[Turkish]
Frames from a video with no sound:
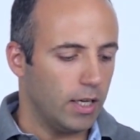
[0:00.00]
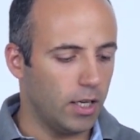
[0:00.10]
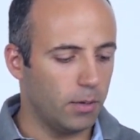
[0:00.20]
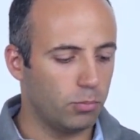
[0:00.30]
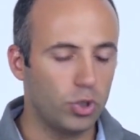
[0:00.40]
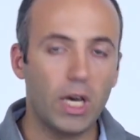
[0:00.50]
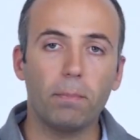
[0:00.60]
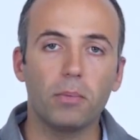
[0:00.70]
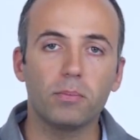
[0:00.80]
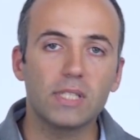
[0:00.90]
E, bunu
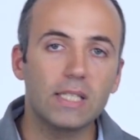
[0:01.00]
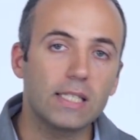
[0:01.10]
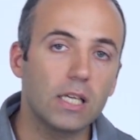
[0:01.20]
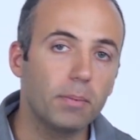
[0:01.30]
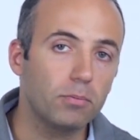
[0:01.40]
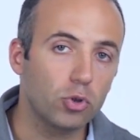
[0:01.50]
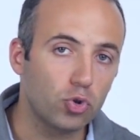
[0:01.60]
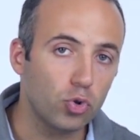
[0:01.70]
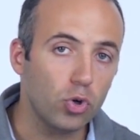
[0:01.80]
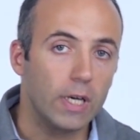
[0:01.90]
yapmamızdaki sebep de
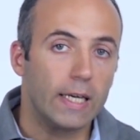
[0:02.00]
şu.